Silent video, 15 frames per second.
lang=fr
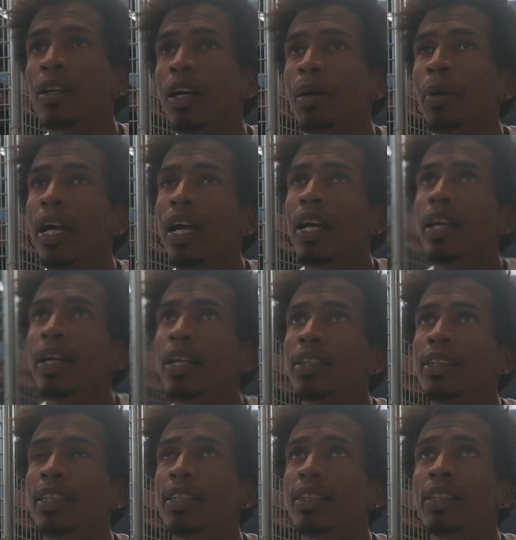après
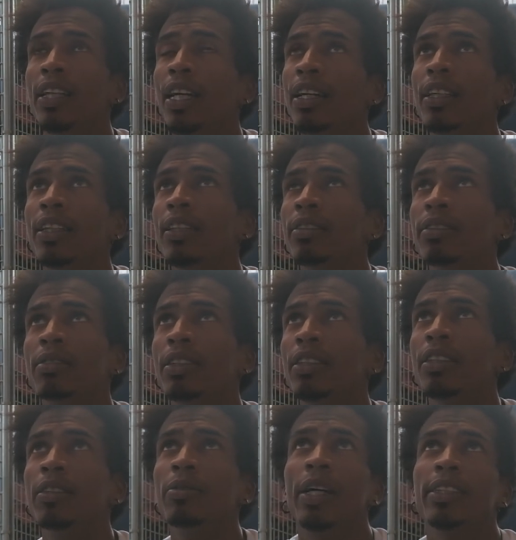c'est
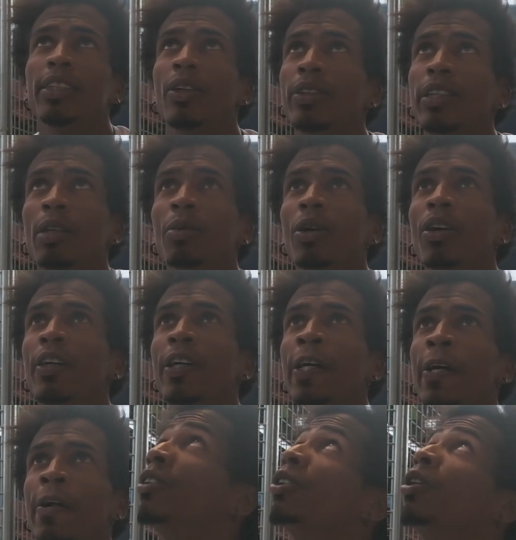bah, l'entraînement.
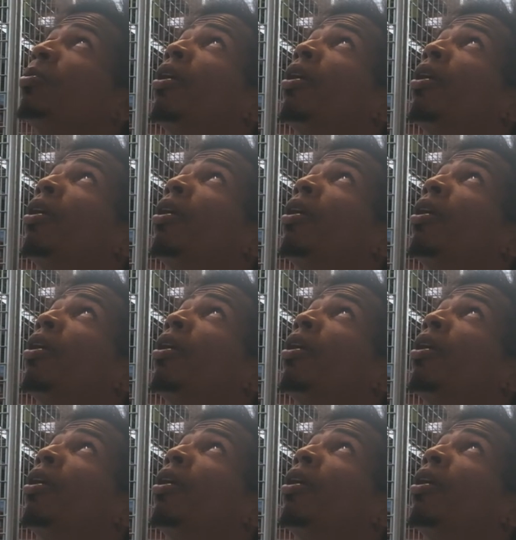Je le